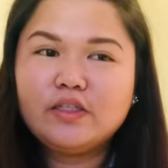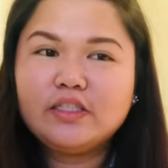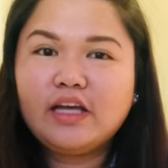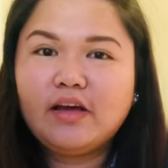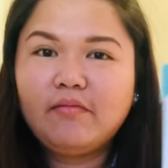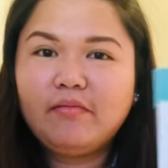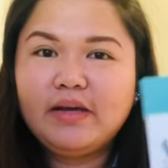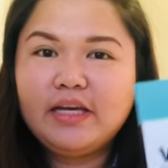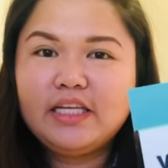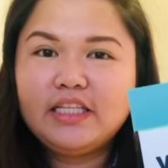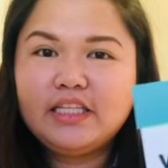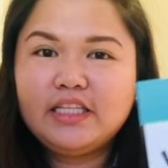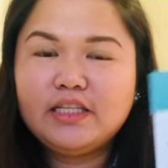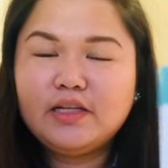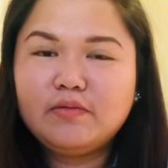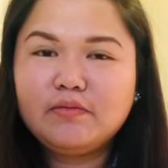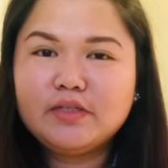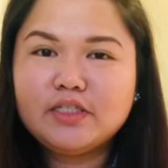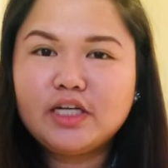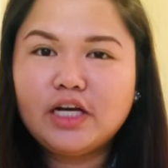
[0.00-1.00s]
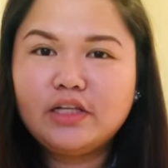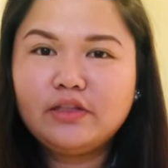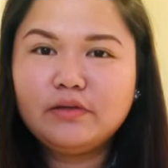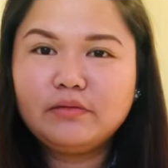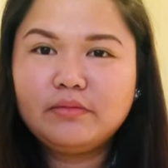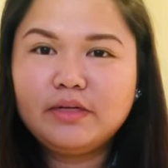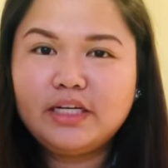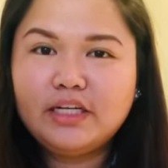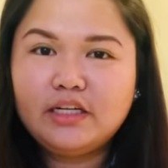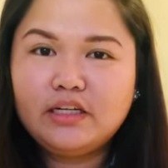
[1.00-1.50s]
sabi hindi daw masyadong
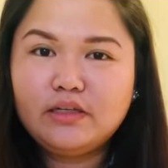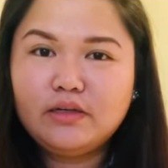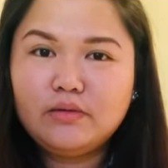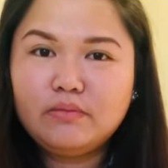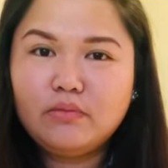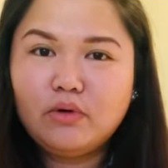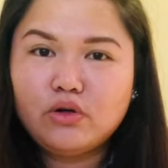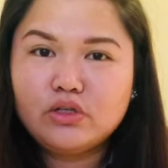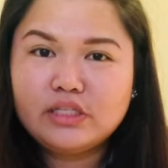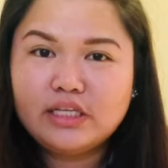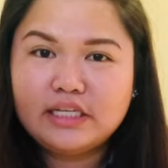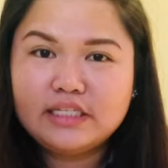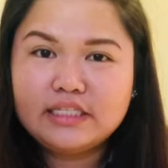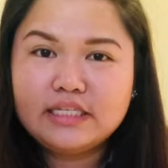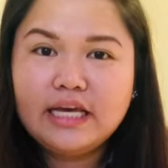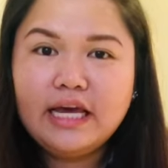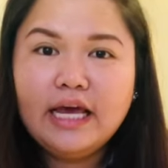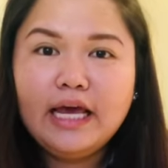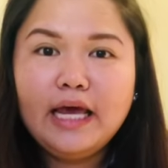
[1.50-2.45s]
marinig yung boses.